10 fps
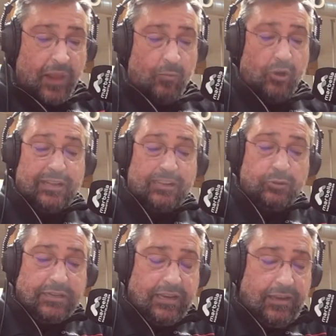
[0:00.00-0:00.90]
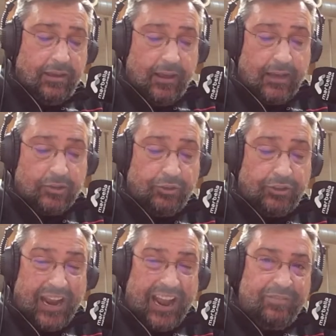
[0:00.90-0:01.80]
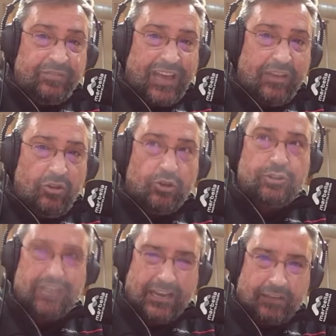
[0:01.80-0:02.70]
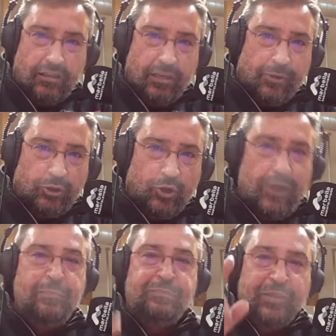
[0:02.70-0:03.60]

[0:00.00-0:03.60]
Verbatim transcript: Bueno, tanto es así que son 32, que se dice pronto, ¿eh?